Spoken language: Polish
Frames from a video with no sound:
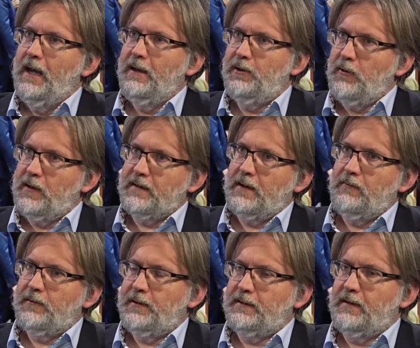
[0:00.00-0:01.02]
I się okazało,
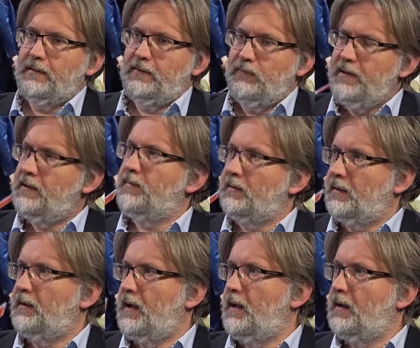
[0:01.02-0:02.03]
że te tweety
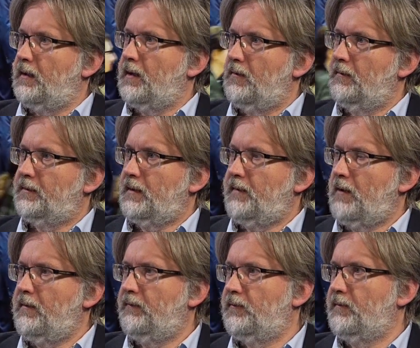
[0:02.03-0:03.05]
Patryka Jakiego
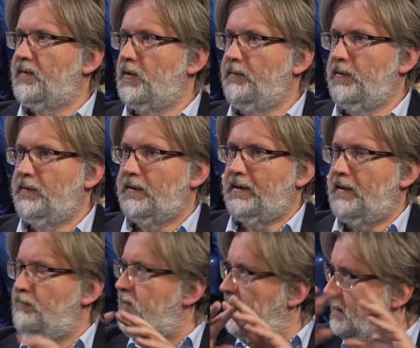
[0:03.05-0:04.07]
trafiały w dużym stopniu do takiej
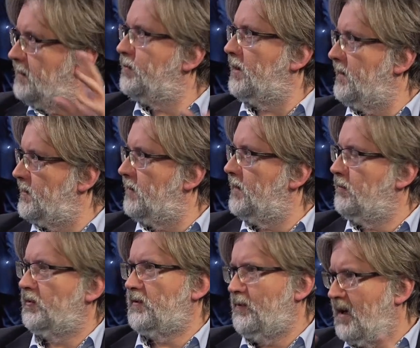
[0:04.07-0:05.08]
bańki prawicowej, tak. bo
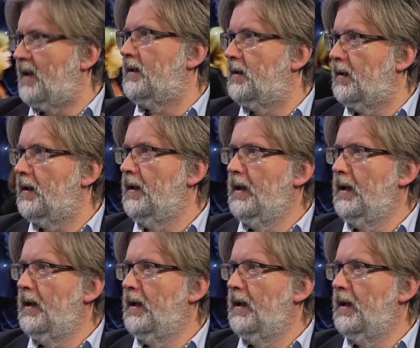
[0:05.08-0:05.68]
to są bańki.